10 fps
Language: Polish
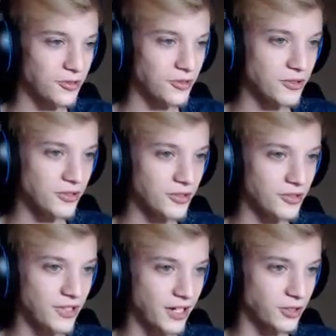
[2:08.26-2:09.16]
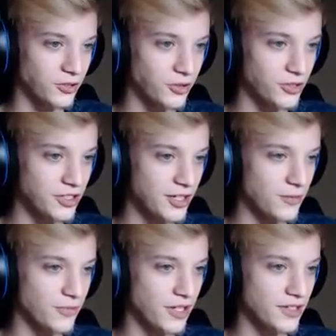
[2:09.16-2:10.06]
no to tak, no to
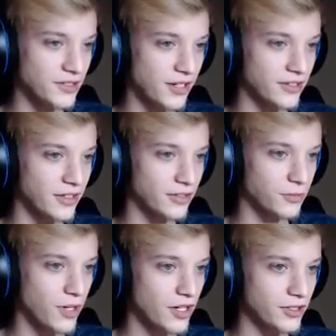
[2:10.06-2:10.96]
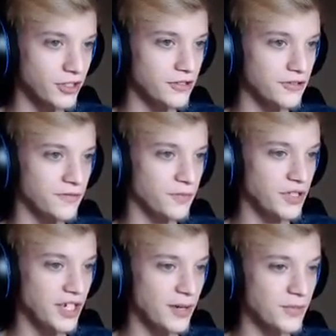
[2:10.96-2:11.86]
klikam Restart e. Night One i
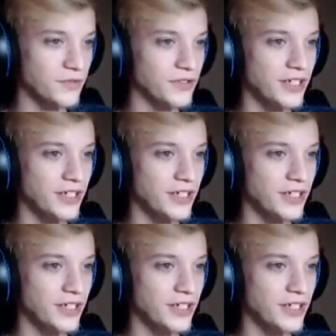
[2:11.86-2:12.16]
wbijamy admin w tej